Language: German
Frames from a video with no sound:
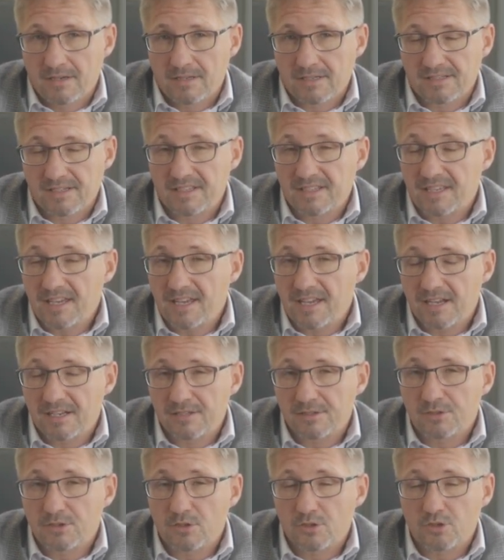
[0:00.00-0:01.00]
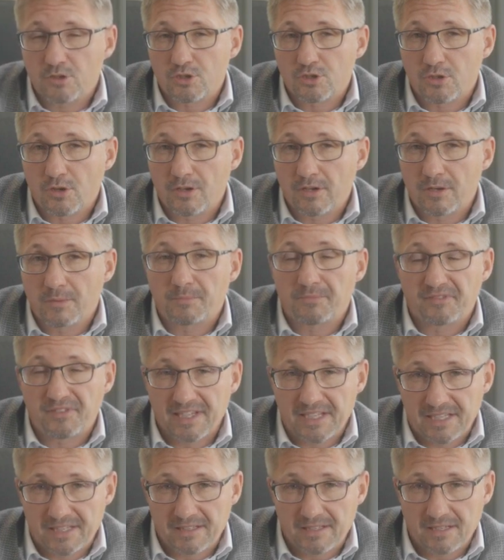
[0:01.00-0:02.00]
das Energiegeld ist
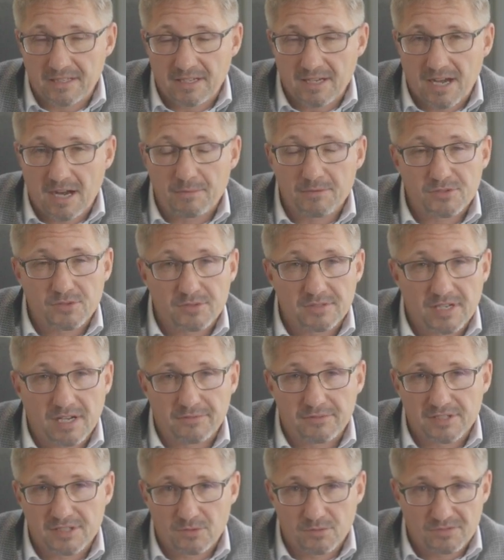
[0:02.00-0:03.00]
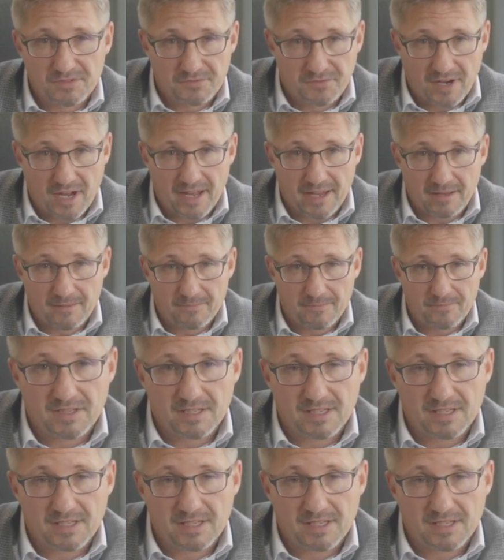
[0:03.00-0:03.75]
steuerpflichtig, aber sozialversicherungsfrei.